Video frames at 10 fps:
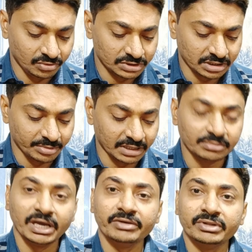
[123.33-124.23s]
उसके बाद
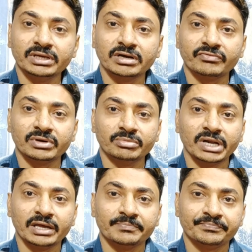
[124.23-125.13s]
में आयुर्वेदिक का
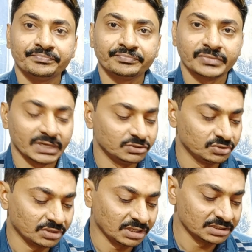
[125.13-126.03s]
फॉर्मूला है
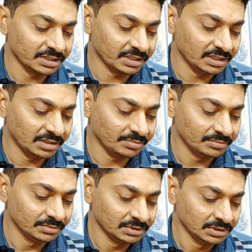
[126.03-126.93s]
जो खांसी के लिए
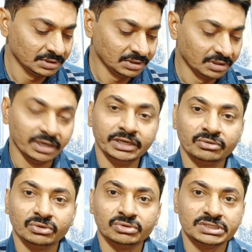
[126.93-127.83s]
हनी
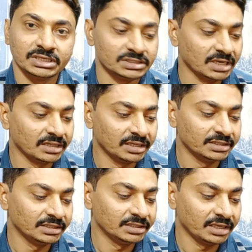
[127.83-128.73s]
और तुलसी के साथ
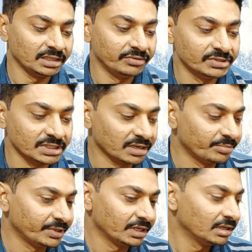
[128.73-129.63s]
आती है यही दिविशा
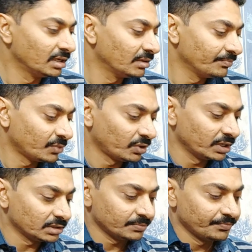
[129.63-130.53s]
कंपनी की है
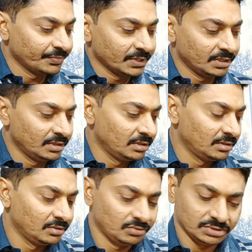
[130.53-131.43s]
प्रोडक्ट
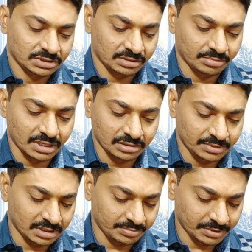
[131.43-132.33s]
उसके बाद
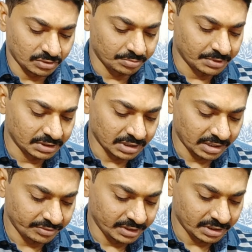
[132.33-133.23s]
में यहाँ पर रूप मंत्र
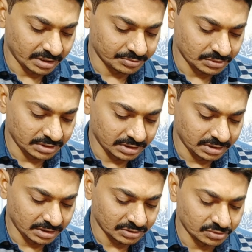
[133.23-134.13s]
आयुर्वेदिक कैप्सूल दी
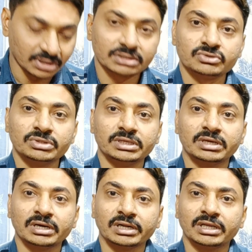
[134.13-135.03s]
गई है जो रक्त
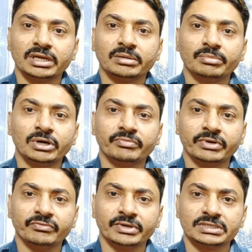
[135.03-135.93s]
शुद्धिकरण के लिए यानी ब्लड
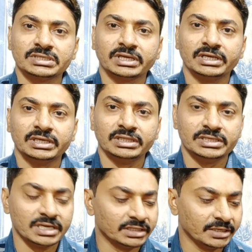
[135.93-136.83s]
प्योरीफिकेशन के लिए दी
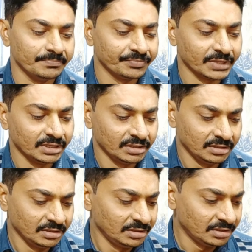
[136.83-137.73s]
जाती है